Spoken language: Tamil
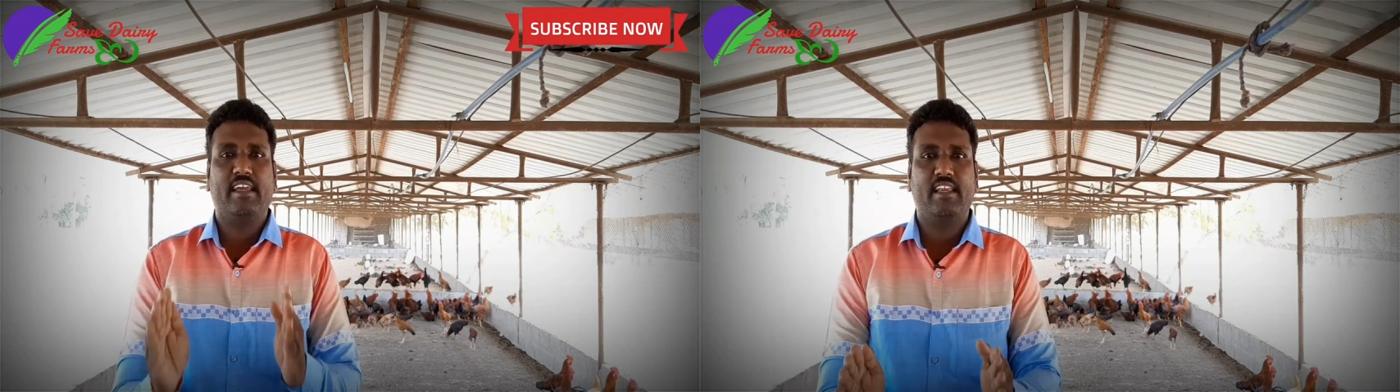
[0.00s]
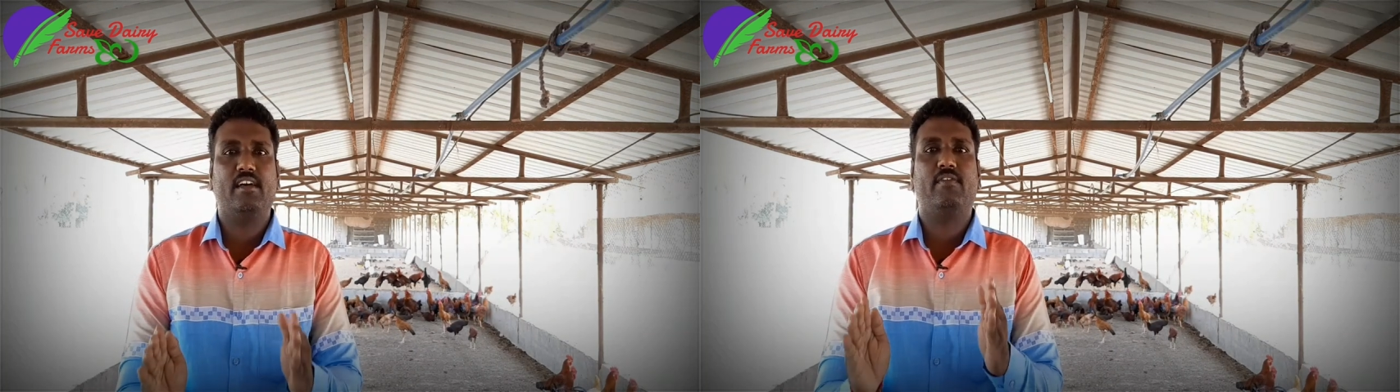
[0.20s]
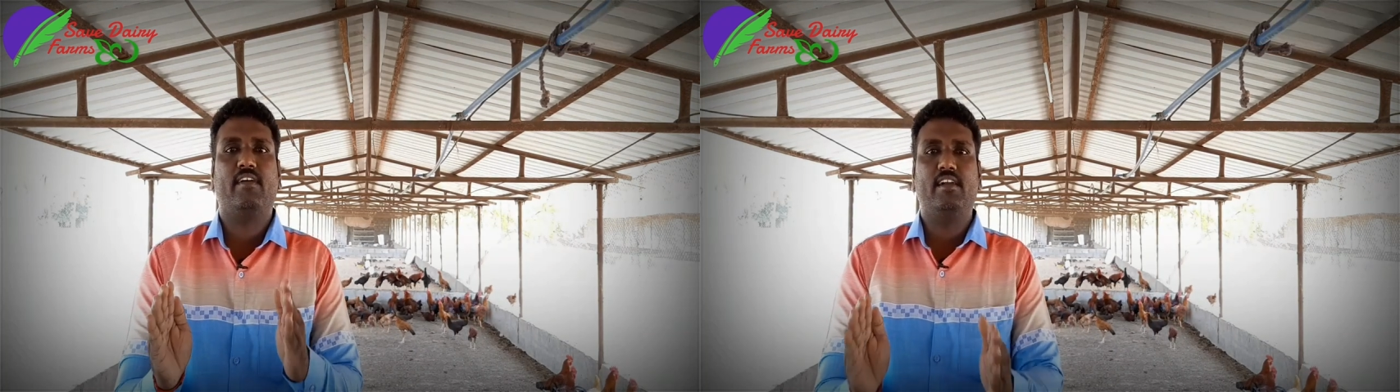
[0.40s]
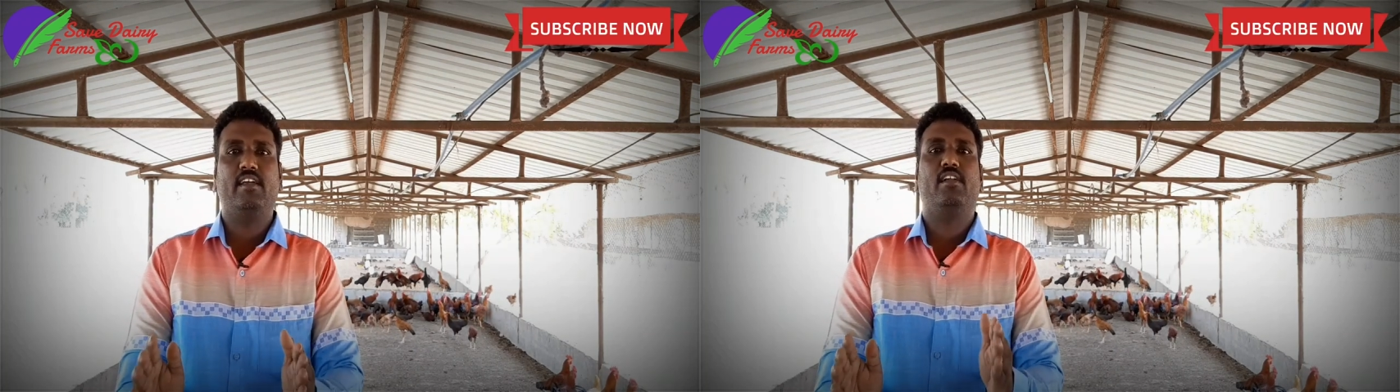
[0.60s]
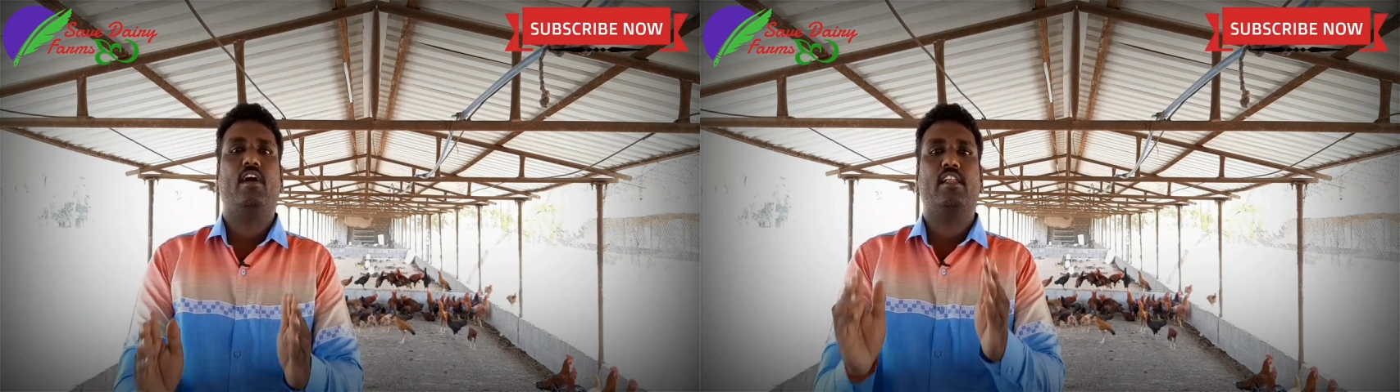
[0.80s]
என்ன ஃபண்டு
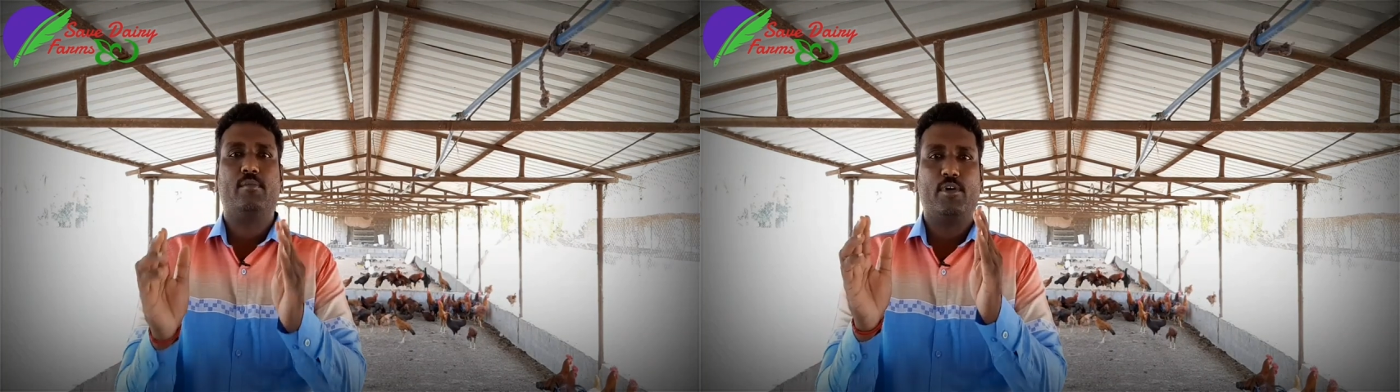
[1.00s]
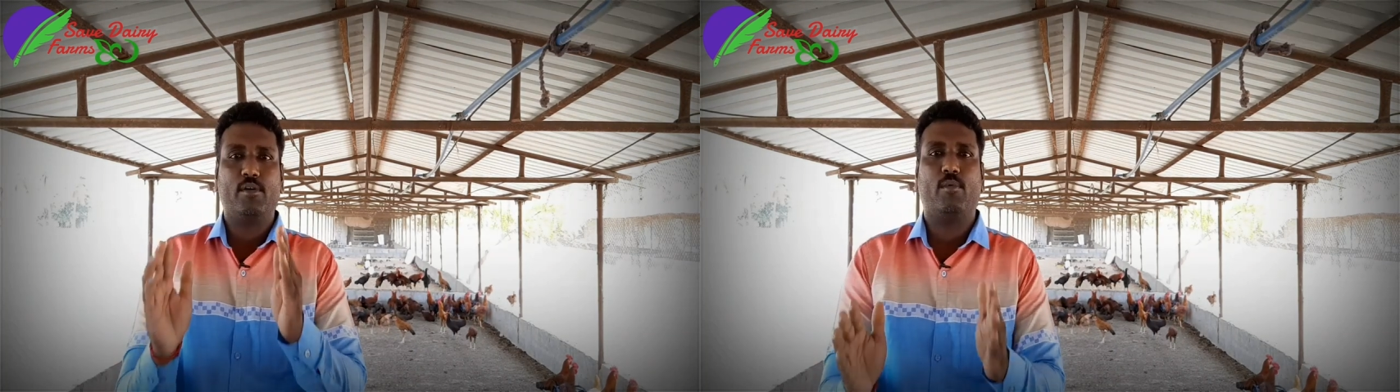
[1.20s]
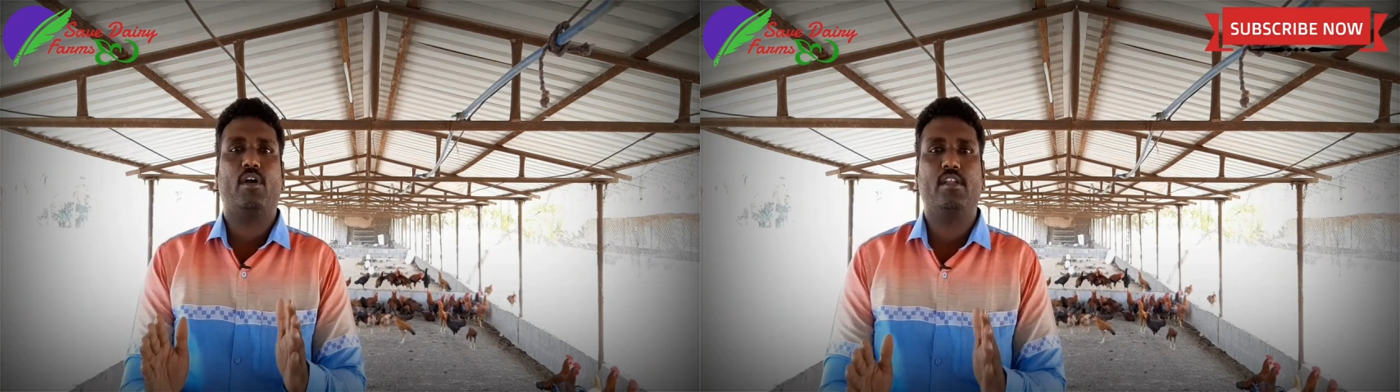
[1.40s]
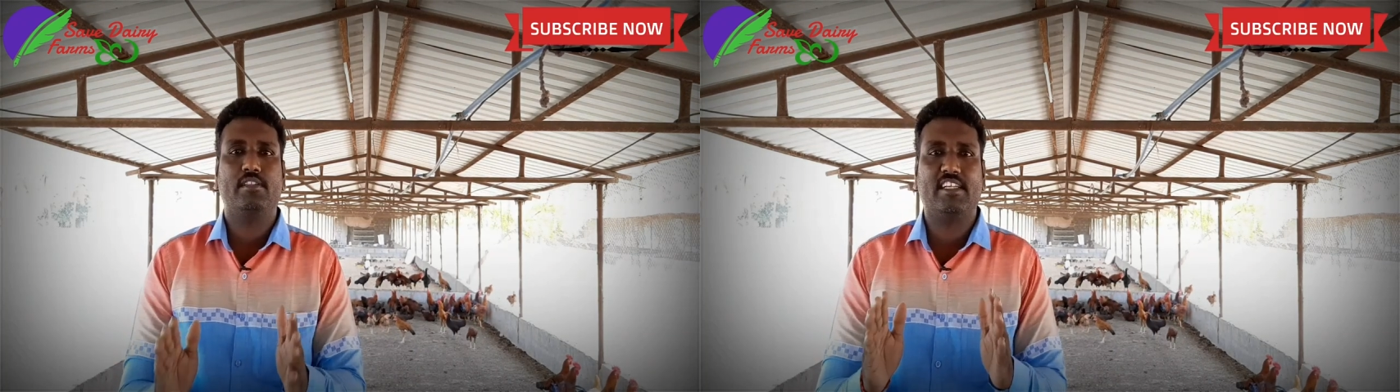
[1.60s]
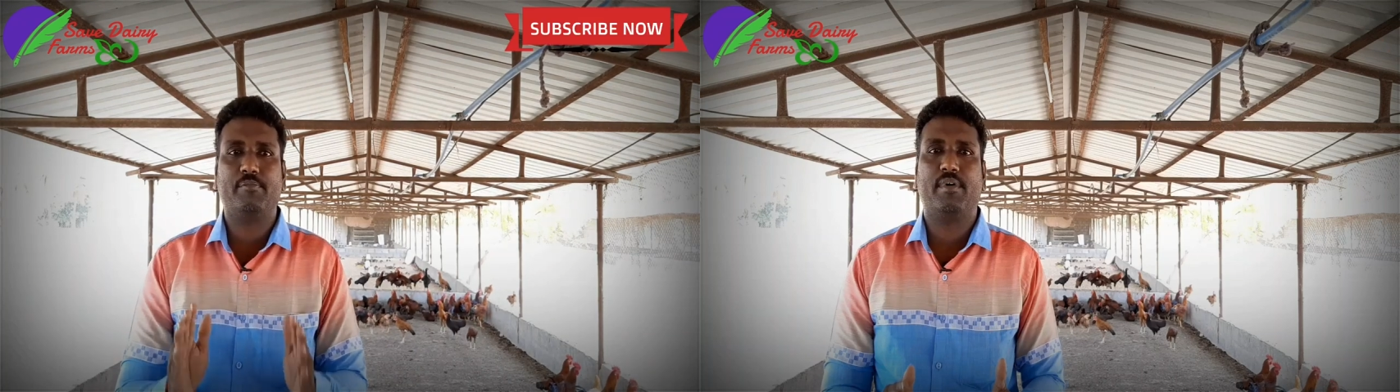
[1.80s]
இருக்கோ அதை மட்டும் மாடியூல்
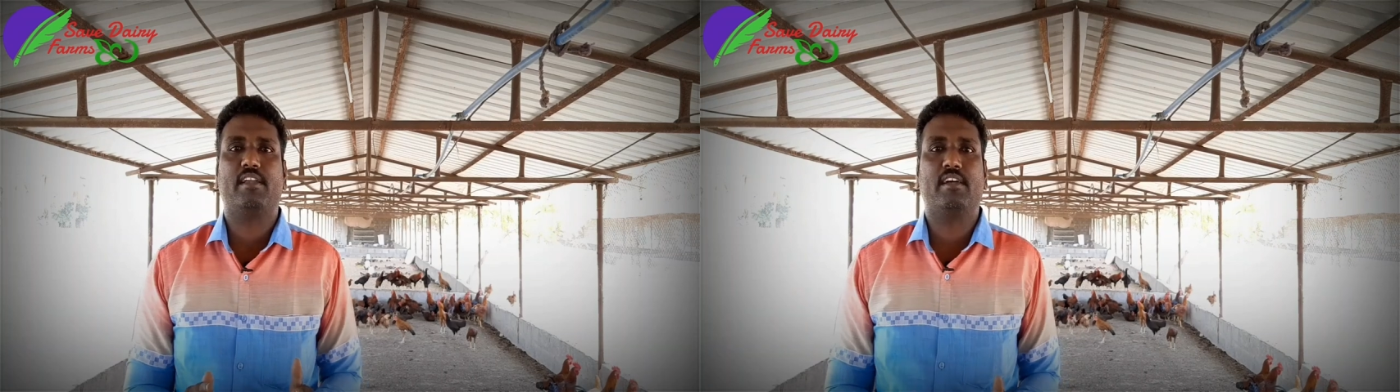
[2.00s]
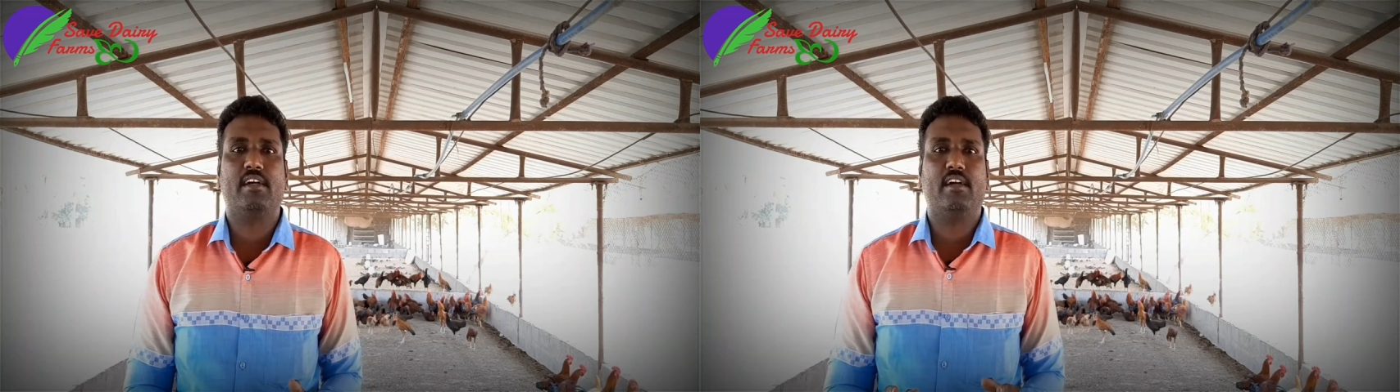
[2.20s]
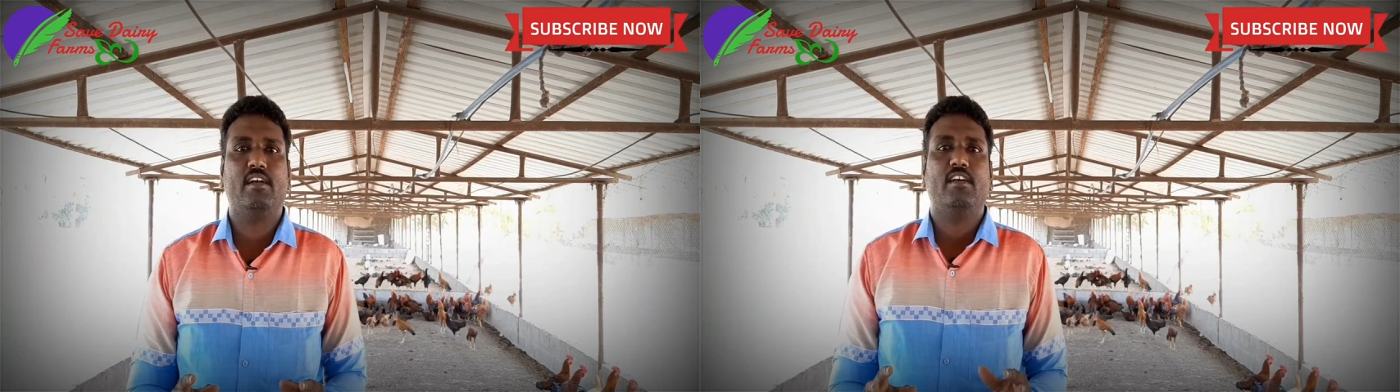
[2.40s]
செட் பண்ணுங்கள்